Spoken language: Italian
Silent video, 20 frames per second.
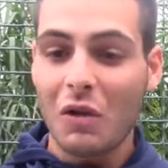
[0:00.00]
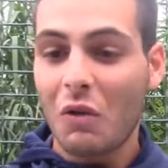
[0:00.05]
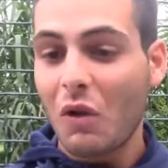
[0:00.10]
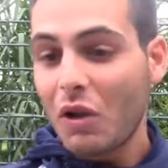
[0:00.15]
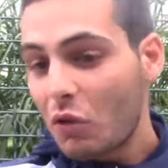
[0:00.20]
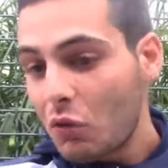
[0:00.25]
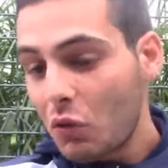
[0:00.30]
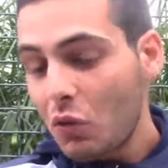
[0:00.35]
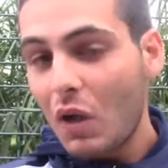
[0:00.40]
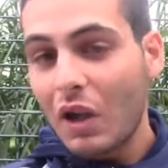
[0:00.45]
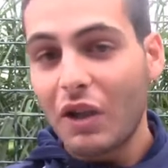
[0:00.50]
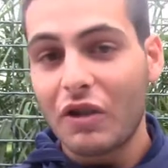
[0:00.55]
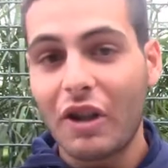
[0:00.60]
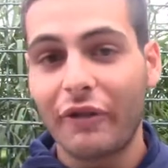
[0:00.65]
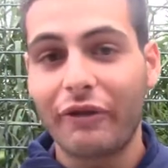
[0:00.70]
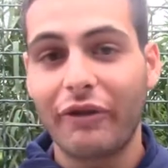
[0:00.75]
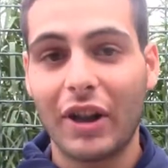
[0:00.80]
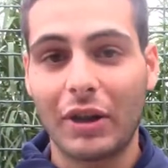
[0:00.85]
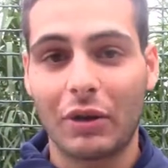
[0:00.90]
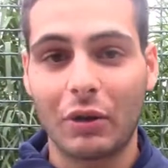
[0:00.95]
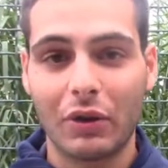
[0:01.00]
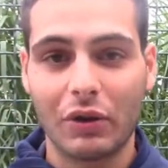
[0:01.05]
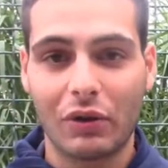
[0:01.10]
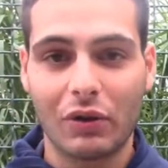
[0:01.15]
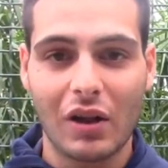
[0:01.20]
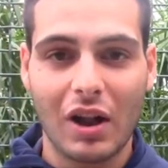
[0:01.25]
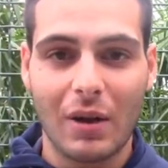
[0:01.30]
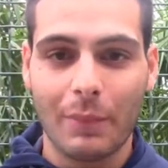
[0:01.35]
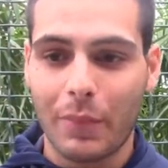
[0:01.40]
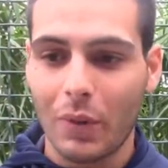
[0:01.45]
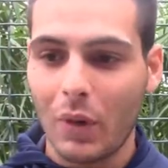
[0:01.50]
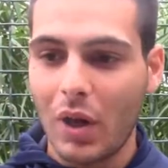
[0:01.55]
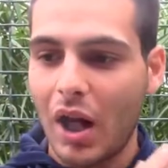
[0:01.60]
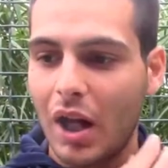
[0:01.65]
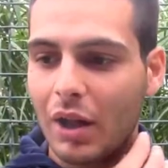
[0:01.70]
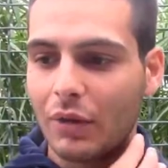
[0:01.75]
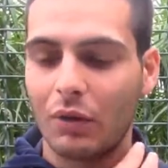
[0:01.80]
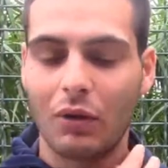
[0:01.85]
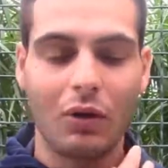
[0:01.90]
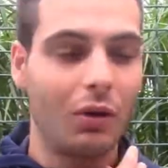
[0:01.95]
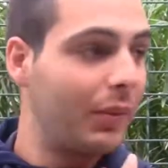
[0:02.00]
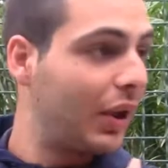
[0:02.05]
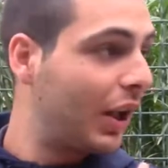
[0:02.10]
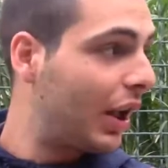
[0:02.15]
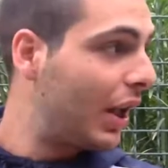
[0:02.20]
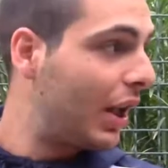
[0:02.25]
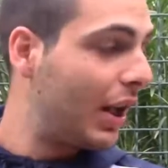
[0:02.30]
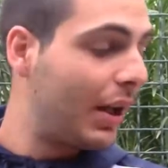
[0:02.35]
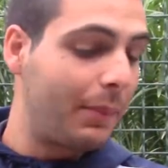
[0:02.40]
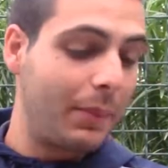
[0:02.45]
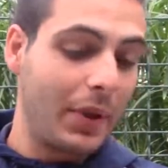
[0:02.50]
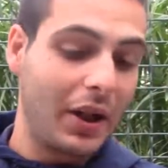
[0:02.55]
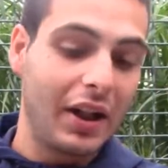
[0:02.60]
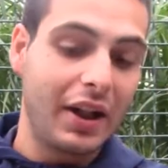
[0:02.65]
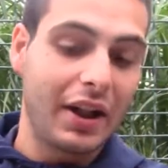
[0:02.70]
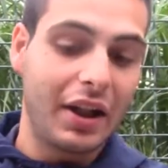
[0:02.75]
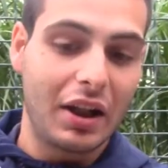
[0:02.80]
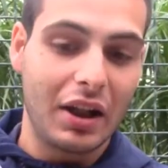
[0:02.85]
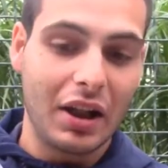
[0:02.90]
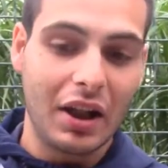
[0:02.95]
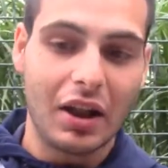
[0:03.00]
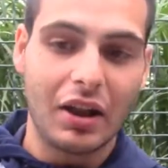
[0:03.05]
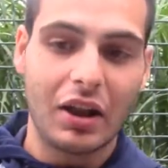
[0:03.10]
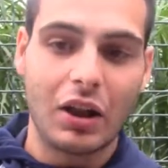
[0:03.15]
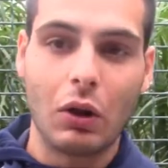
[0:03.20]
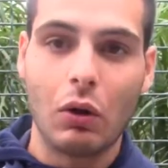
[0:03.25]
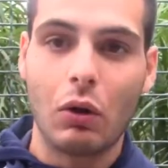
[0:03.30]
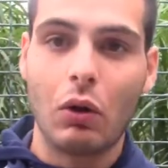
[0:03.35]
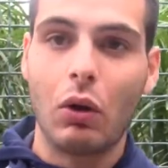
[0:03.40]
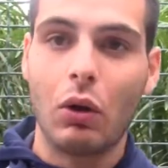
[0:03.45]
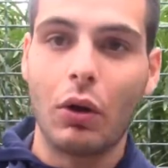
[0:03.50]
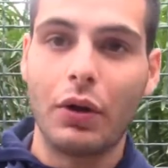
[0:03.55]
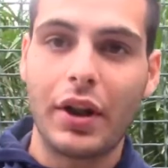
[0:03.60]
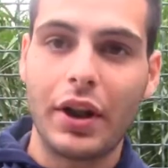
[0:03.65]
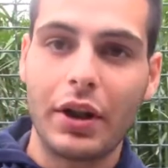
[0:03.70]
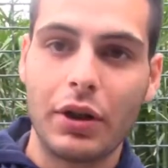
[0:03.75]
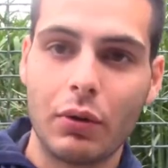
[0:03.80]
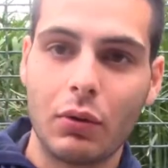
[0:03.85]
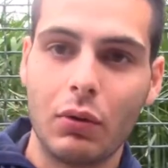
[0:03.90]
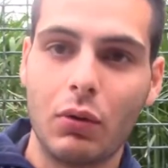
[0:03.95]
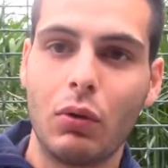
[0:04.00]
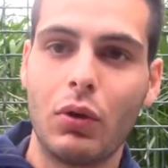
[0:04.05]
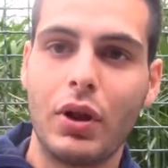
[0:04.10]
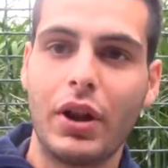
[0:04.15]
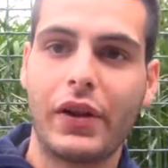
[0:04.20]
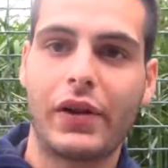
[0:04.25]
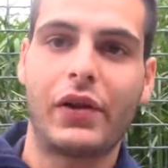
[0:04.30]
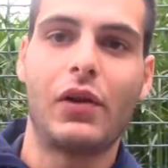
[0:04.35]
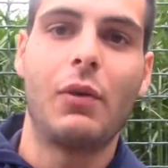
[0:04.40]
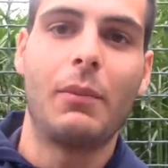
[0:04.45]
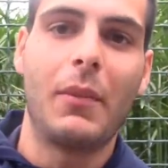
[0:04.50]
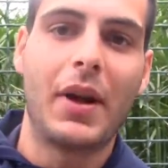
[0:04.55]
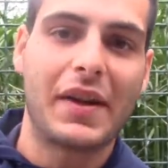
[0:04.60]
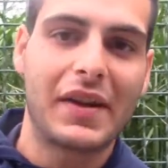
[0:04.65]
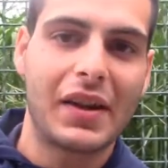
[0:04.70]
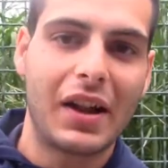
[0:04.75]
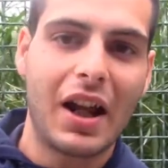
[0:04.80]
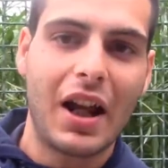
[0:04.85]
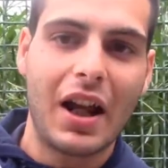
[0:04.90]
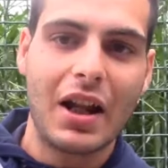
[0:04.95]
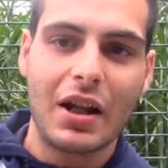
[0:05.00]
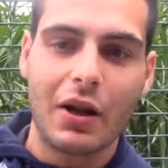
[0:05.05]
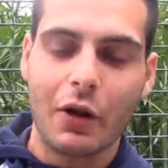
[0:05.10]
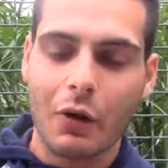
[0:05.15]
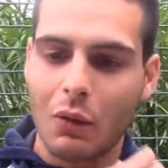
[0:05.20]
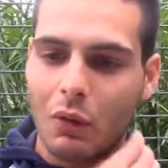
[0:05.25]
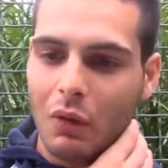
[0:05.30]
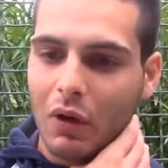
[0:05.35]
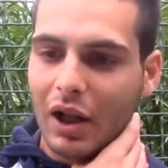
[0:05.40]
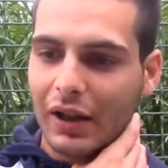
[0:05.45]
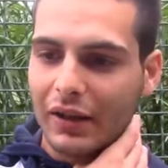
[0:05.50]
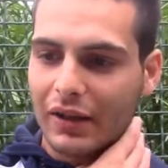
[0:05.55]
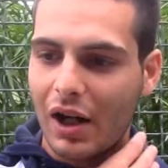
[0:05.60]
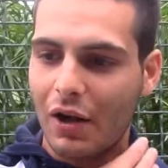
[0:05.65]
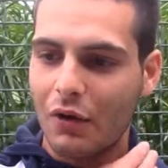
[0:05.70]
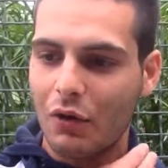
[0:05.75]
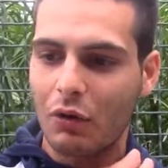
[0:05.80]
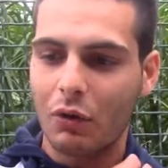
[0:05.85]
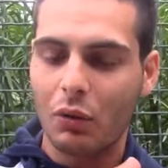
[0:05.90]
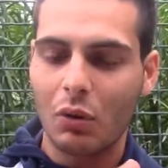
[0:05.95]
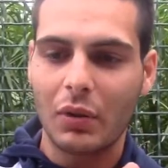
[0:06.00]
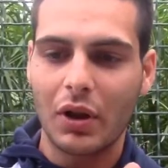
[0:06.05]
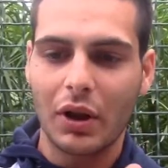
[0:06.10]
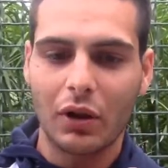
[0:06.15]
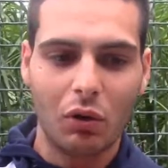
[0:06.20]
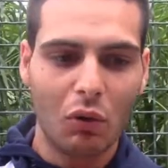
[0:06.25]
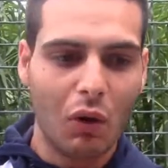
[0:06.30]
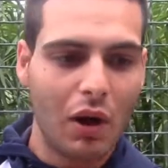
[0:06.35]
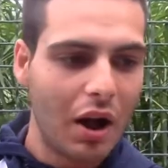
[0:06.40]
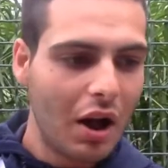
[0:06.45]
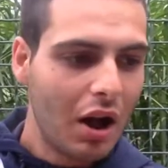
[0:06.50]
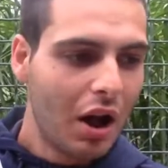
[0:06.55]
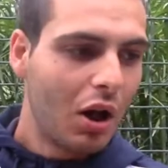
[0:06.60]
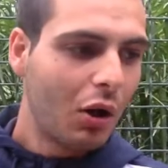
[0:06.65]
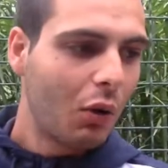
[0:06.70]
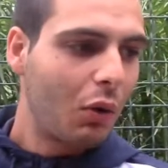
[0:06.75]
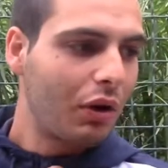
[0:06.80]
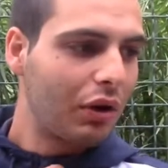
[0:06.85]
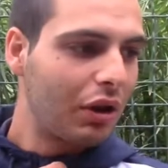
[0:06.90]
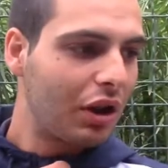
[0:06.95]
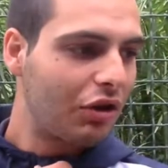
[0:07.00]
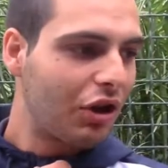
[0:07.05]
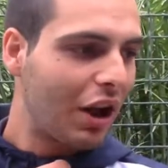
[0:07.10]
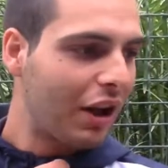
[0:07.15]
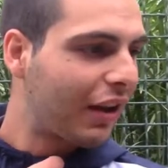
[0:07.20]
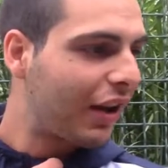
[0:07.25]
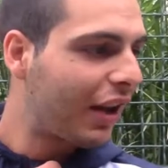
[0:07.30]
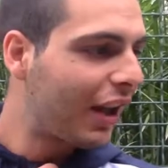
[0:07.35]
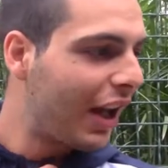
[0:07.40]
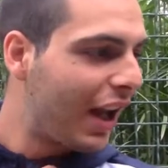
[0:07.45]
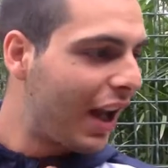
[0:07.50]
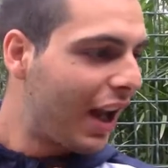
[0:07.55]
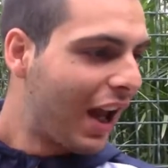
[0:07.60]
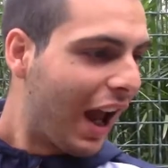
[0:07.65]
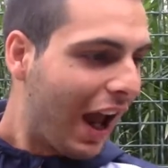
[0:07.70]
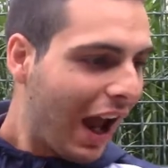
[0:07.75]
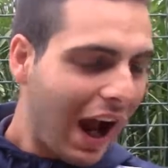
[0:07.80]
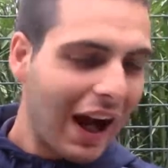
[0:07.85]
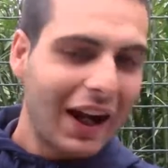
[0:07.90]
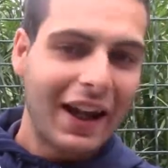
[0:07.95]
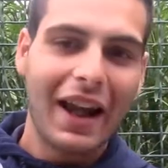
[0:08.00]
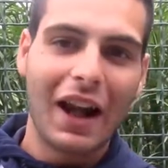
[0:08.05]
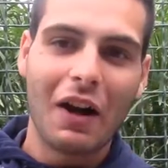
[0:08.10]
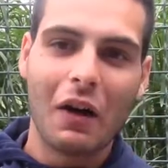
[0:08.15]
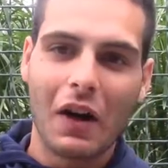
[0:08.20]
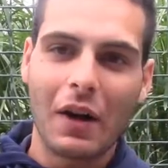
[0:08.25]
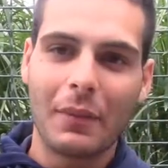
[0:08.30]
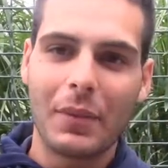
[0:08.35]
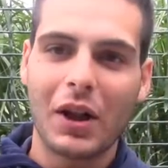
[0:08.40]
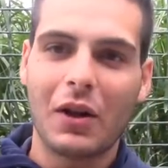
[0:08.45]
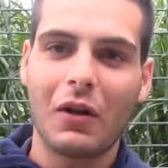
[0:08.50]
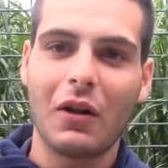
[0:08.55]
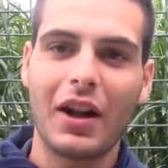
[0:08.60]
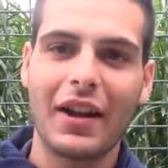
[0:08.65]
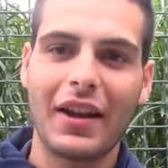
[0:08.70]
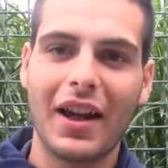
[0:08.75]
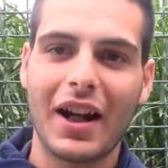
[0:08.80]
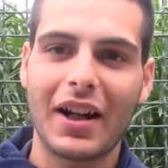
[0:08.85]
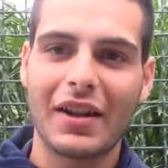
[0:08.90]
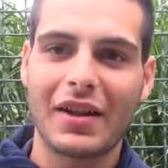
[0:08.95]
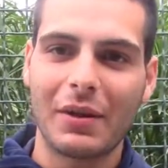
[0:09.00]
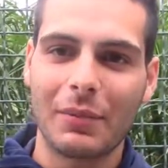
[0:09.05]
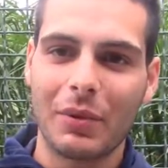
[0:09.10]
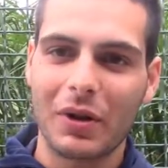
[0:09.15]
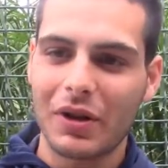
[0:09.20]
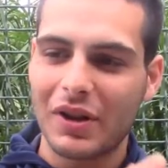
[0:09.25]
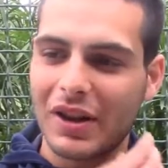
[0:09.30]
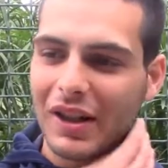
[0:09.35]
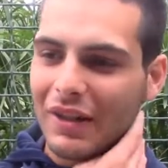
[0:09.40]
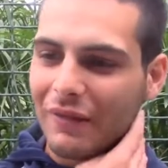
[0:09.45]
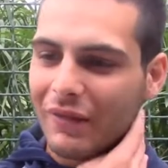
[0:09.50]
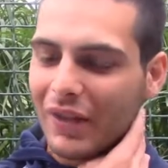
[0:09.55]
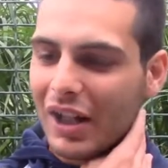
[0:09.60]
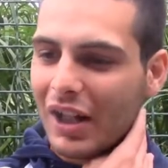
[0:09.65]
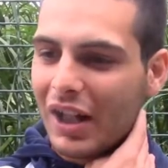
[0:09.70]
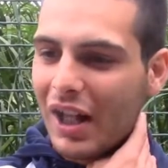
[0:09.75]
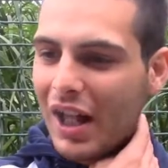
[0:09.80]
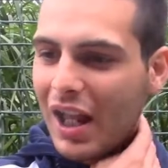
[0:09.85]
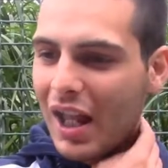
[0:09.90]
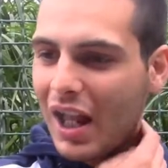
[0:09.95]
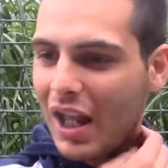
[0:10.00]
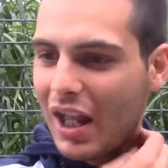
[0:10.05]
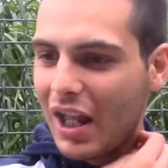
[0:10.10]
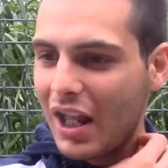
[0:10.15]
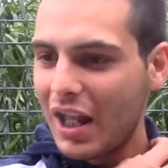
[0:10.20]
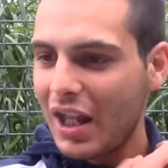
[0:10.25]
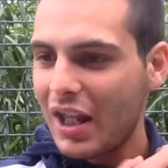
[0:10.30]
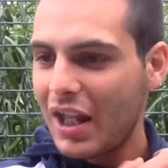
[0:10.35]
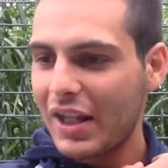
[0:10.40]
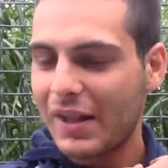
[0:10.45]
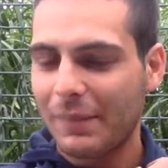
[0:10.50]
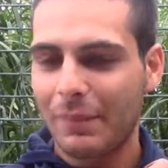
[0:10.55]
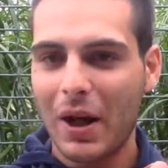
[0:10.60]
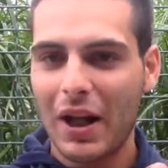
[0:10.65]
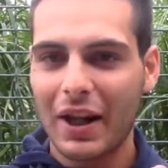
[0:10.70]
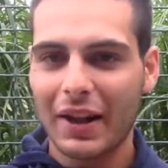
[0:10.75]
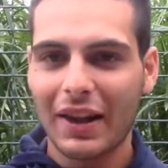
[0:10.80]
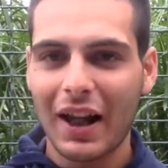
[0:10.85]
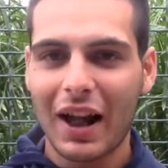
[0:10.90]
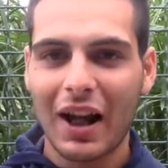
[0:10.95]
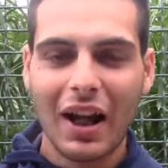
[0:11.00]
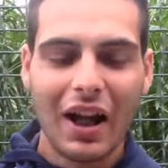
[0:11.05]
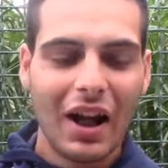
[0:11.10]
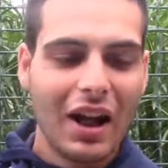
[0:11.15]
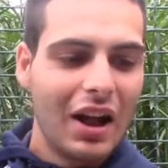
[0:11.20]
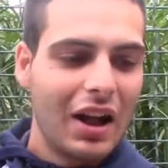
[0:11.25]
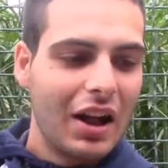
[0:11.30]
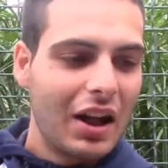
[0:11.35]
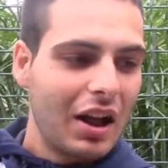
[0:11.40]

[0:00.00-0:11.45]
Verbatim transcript: qualcuno ha già fatto questo campionato come Pellegrini o De Iulis o Maestrelli, comunque l'altro anno con il 2002, quindi gente che anche alla loro piccola età si possa definire esperta.